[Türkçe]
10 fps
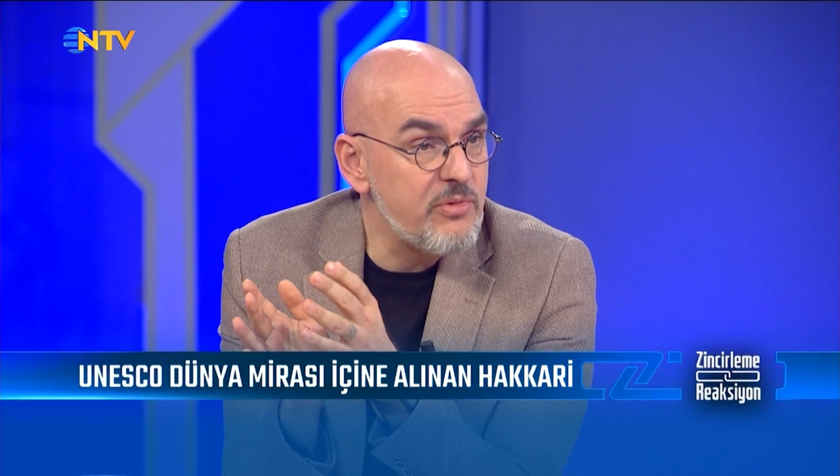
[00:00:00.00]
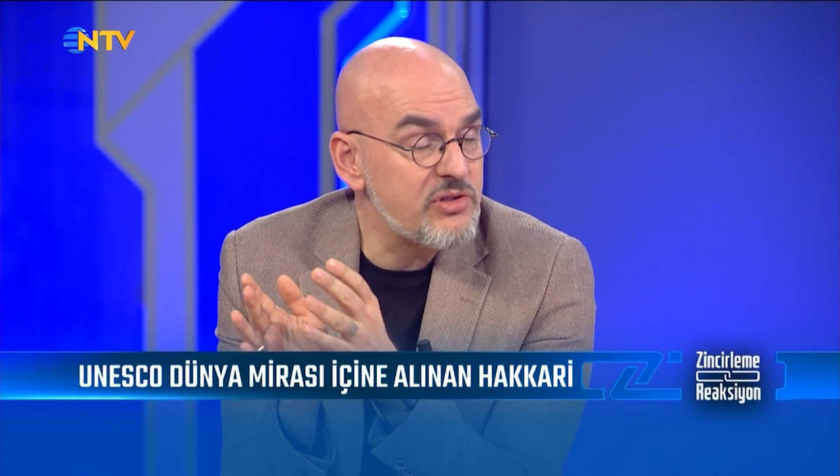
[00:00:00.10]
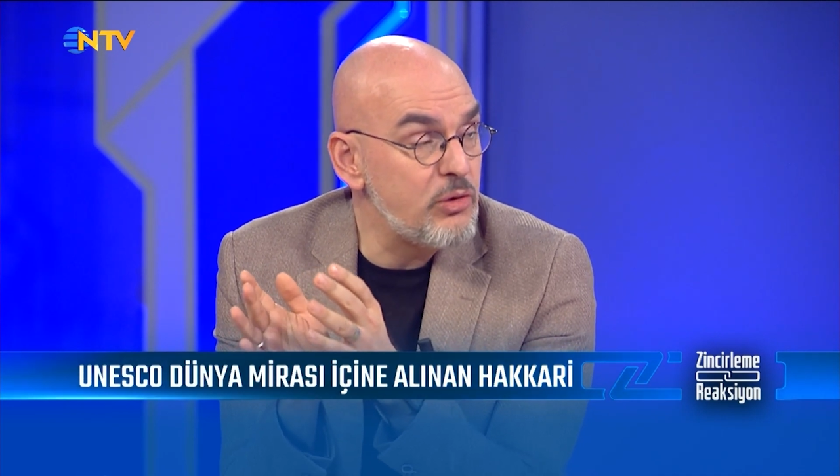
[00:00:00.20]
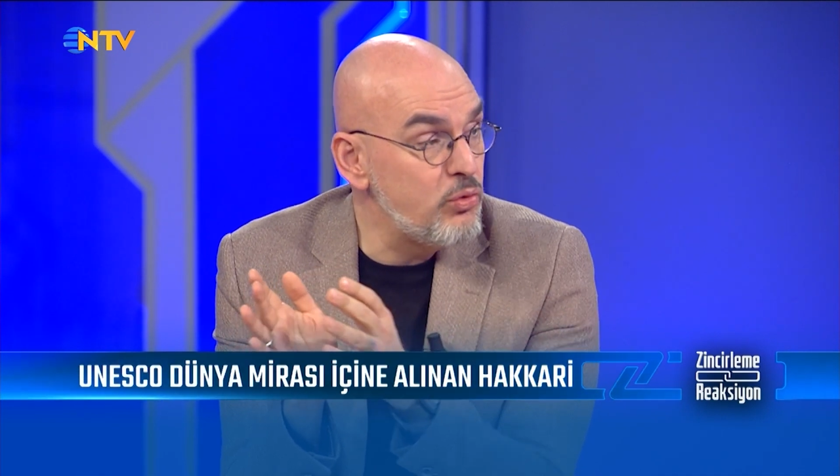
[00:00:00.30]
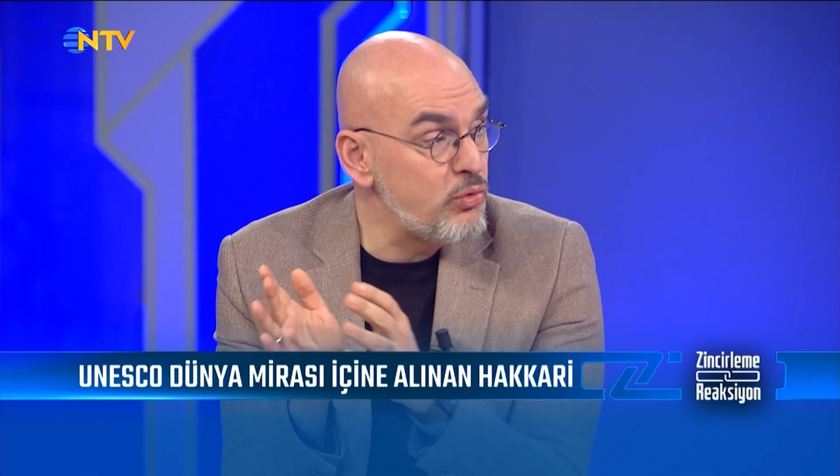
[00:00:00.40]

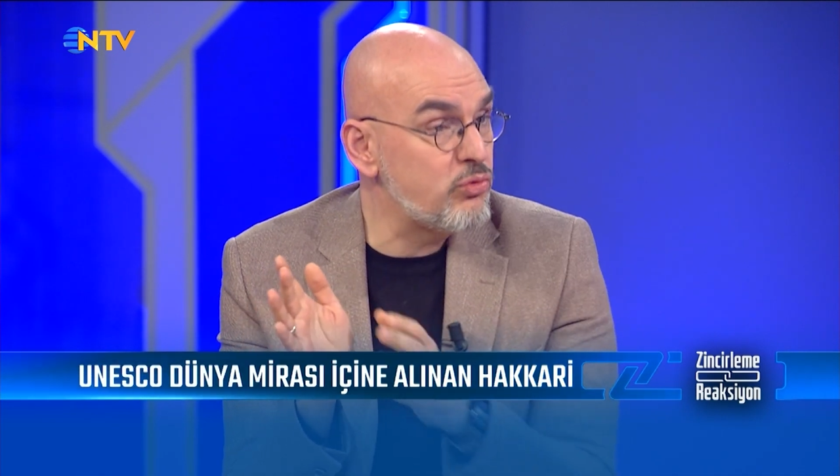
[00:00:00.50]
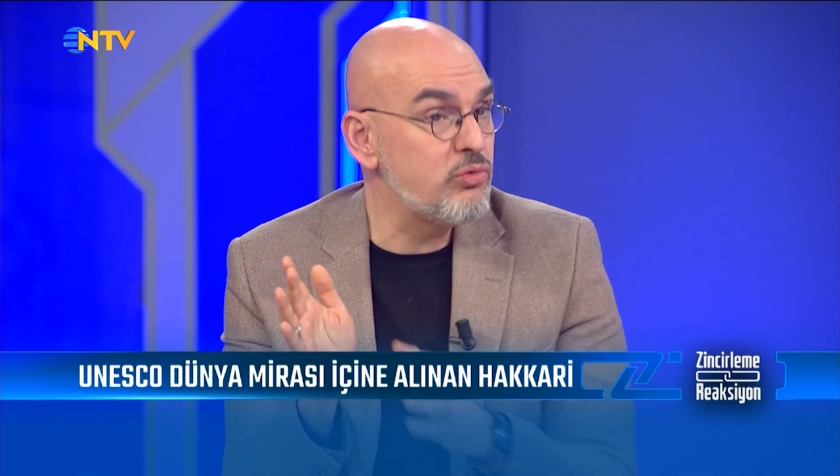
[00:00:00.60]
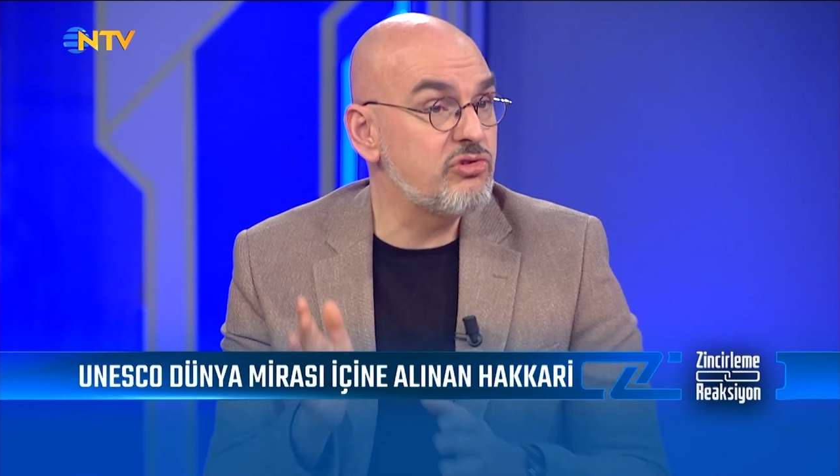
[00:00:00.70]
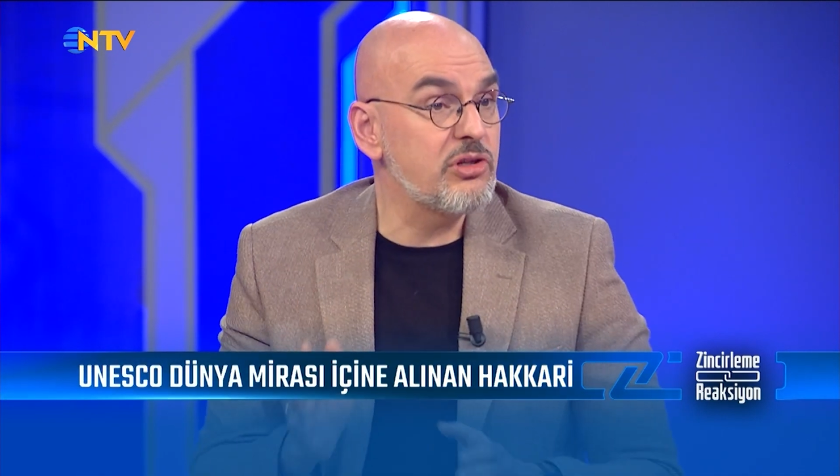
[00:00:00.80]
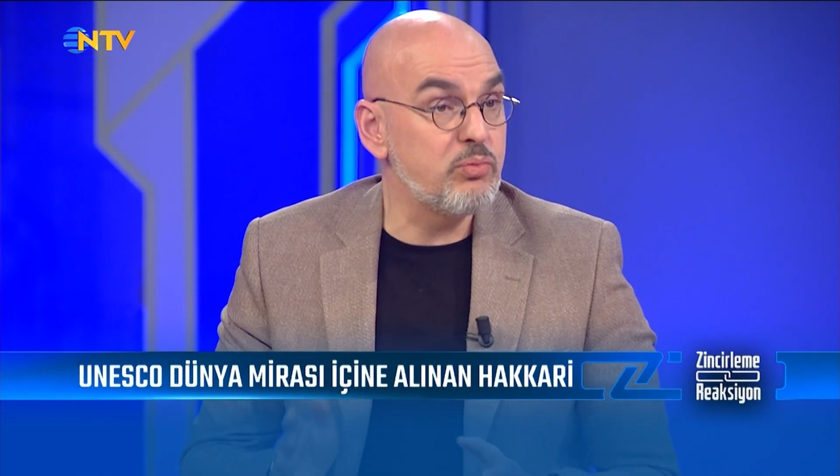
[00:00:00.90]
Mesela
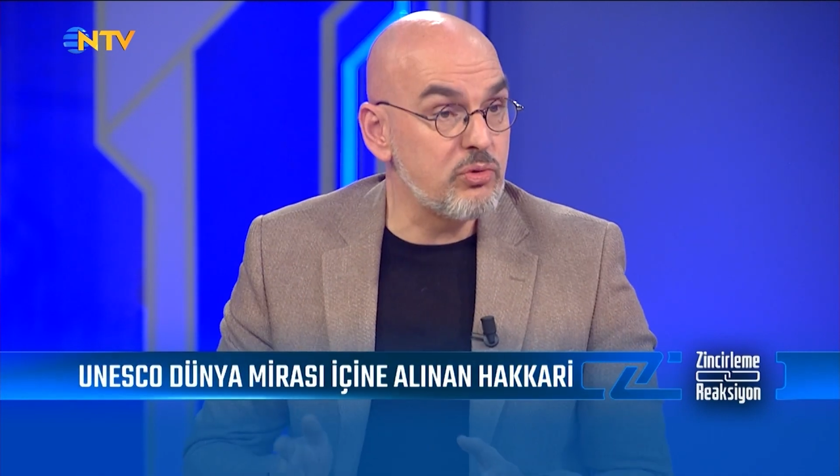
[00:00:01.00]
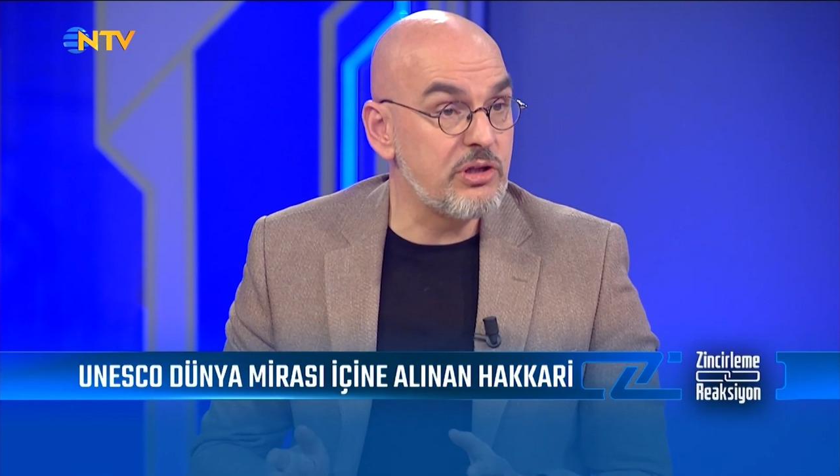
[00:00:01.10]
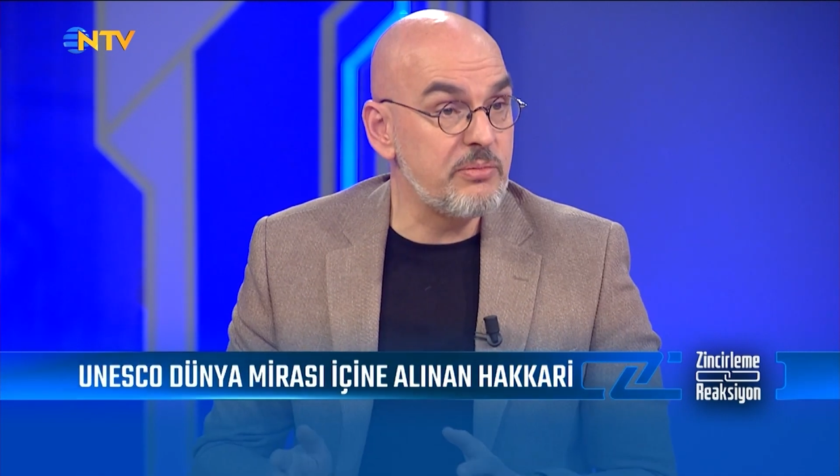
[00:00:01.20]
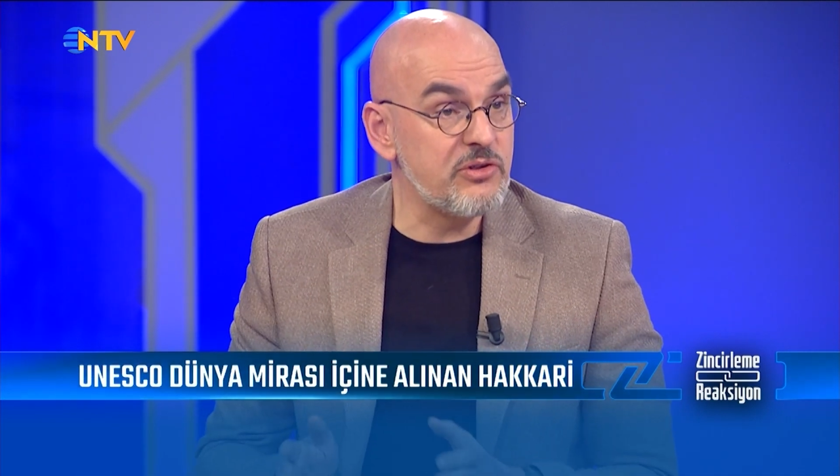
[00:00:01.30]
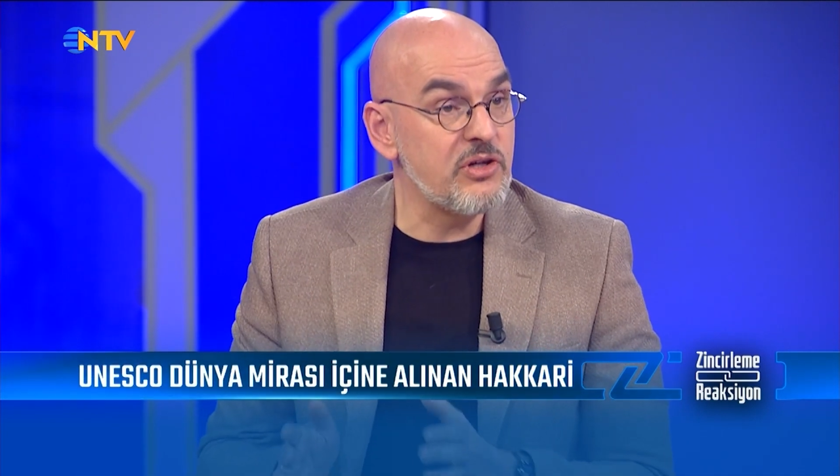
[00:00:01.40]
300 yıl burada